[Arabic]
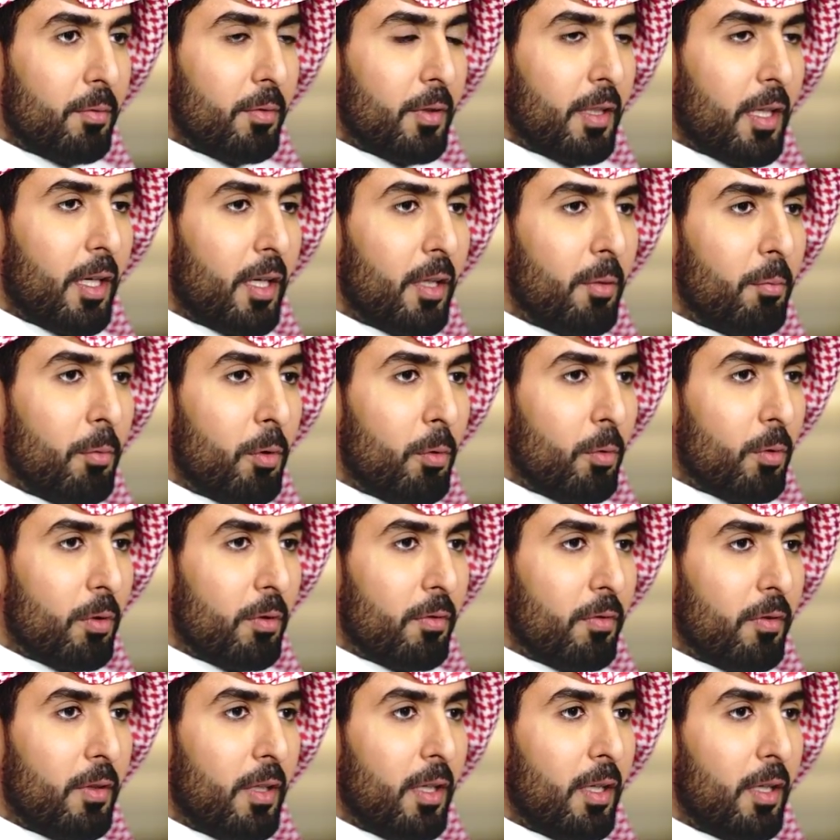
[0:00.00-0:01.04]
فكان
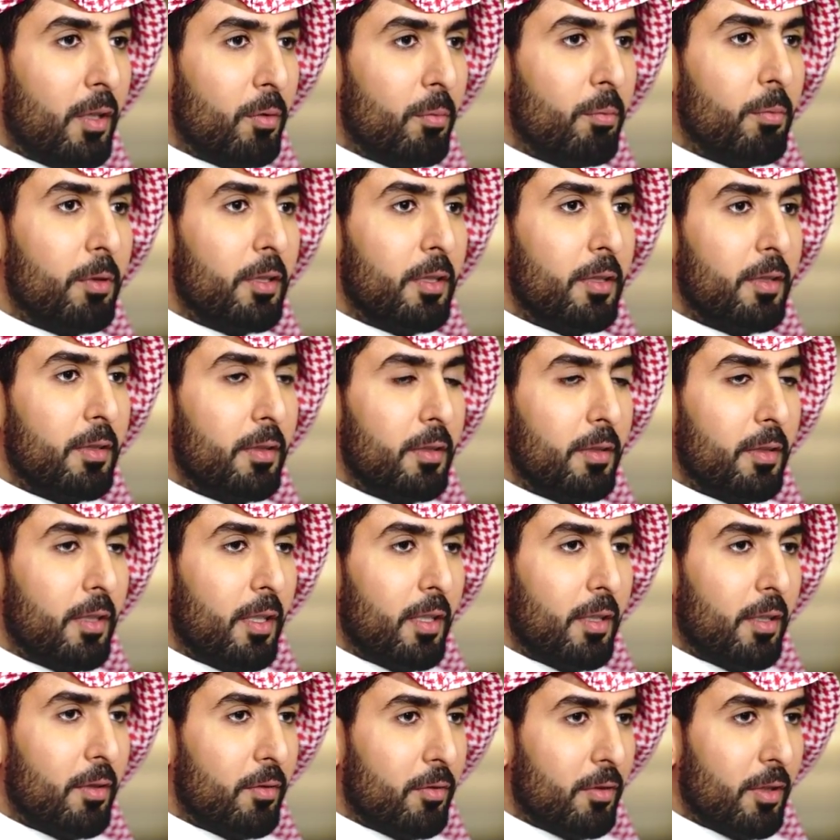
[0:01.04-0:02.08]
موقف لا يمكن
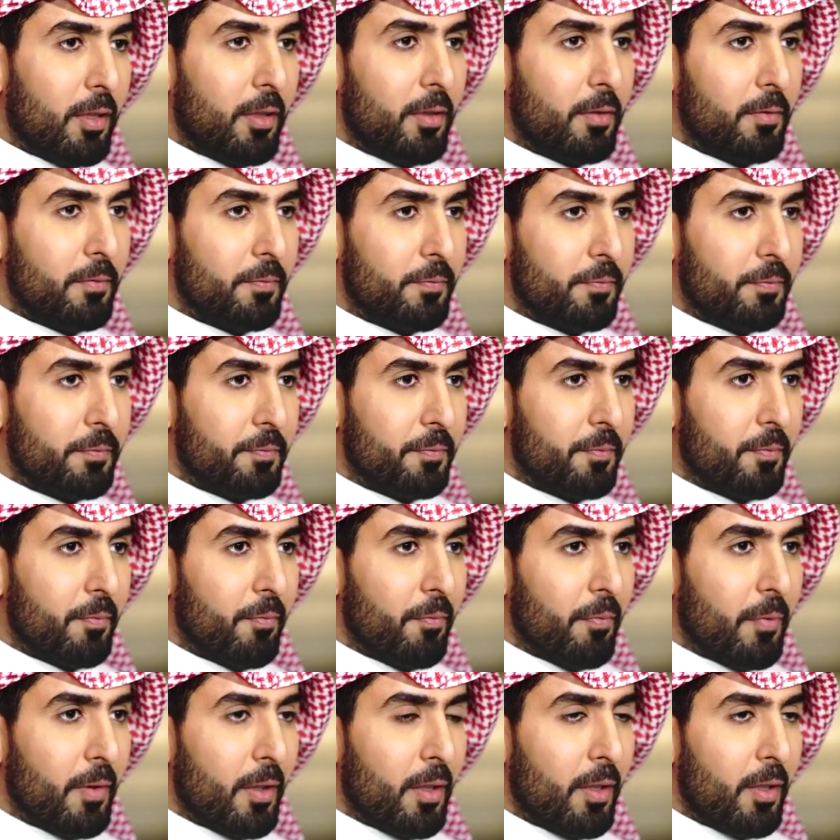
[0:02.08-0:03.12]
أن أنساه
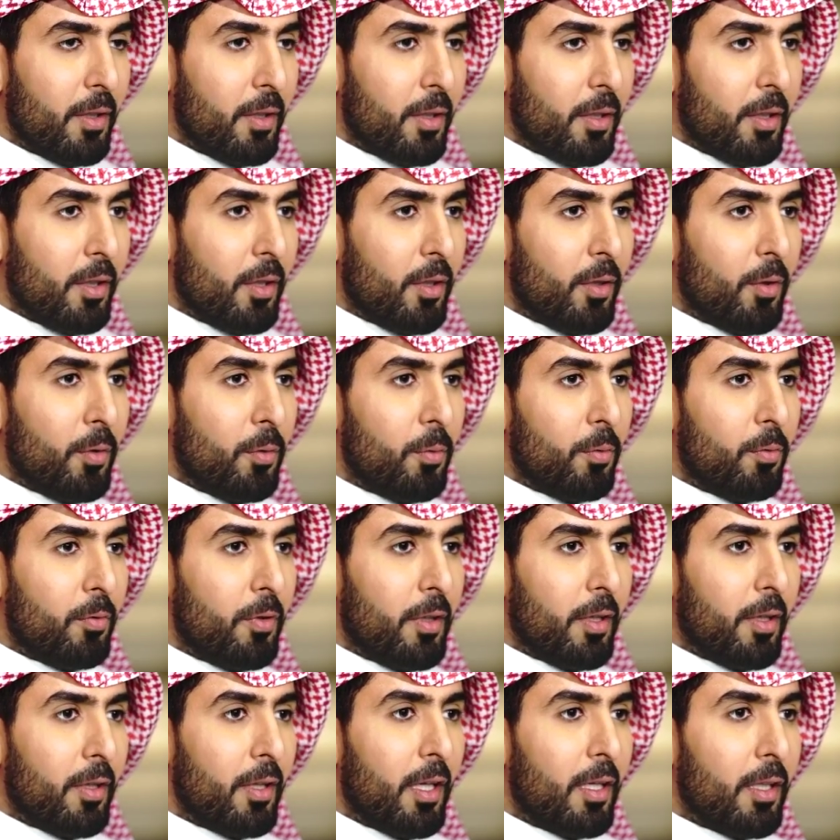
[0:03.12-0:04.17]

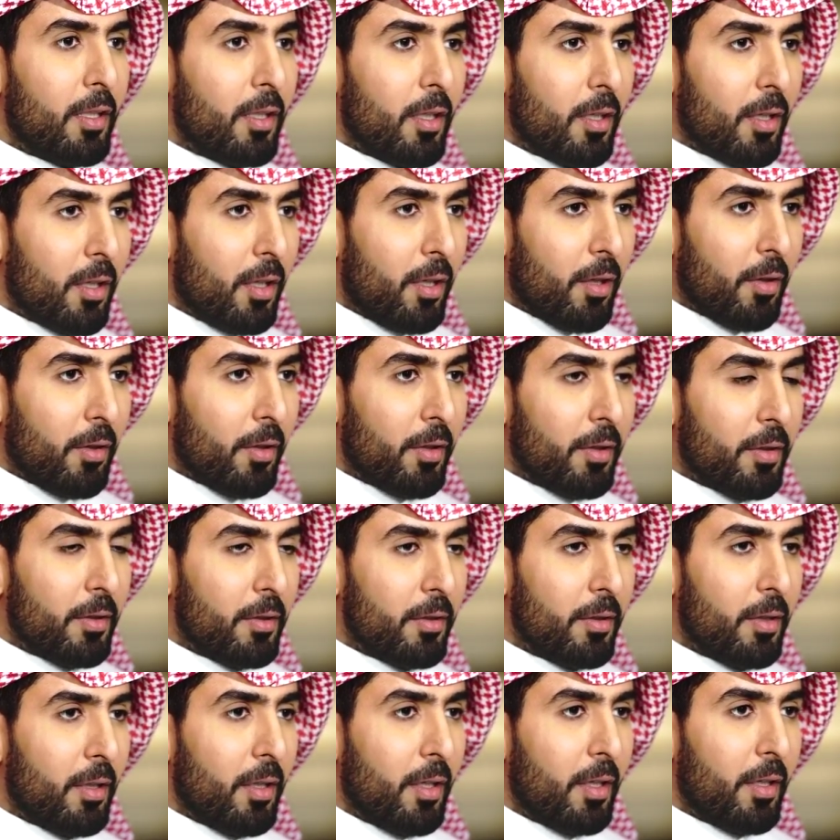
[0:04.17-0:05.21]
وفي ذلك اللحظة
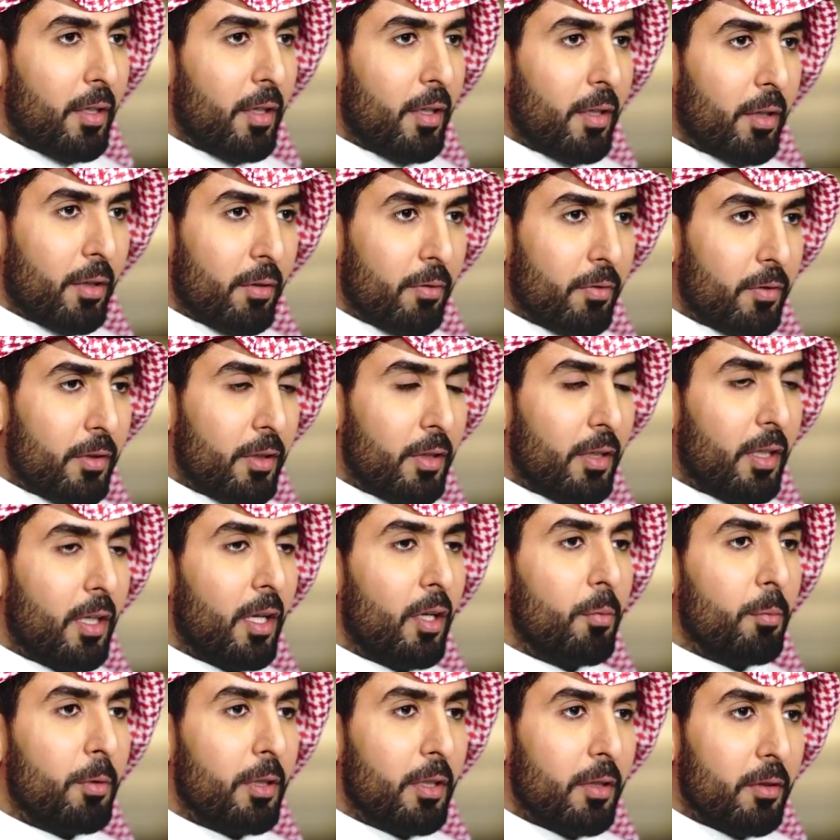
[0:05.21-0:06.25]
أنا عرفت أني لا
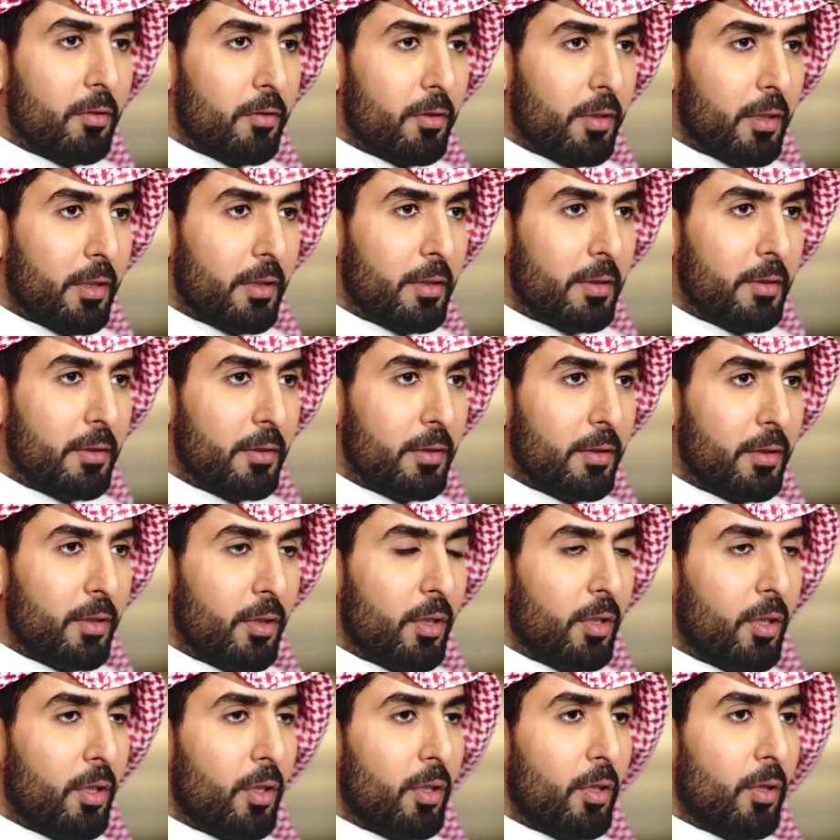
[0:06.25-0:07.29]
يمكن أنساه
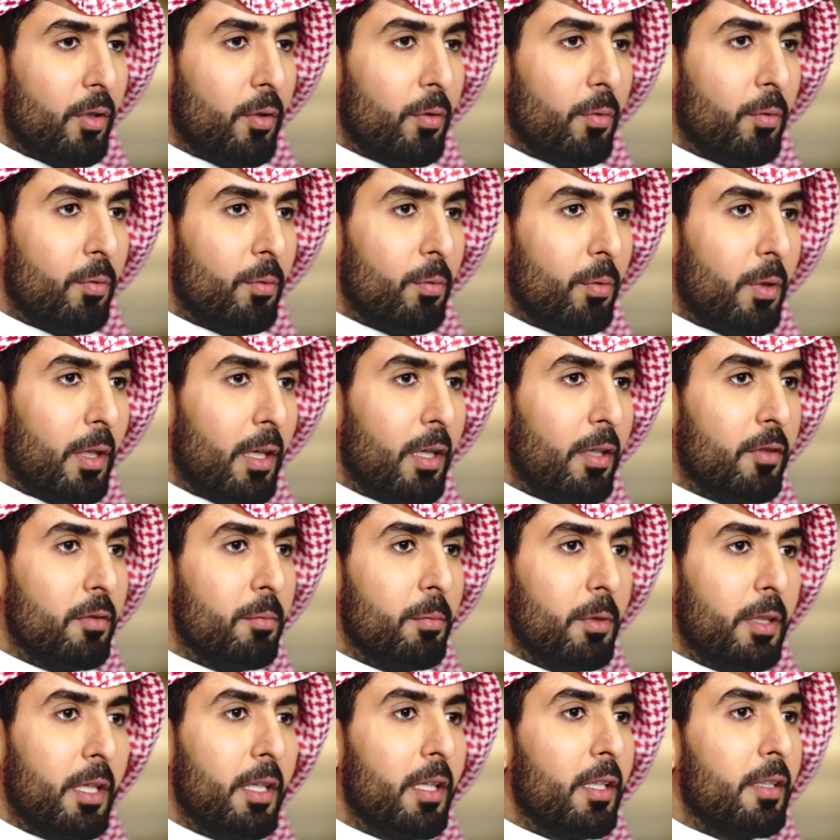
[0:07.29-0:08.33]

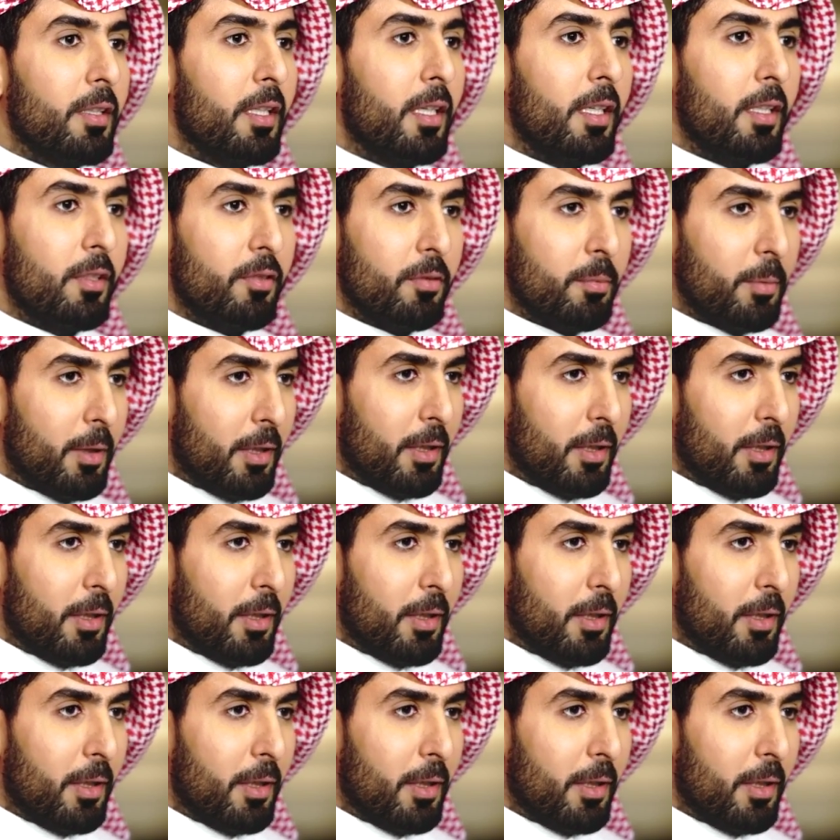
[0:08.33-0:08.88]
ولازم أني أنا أتعايش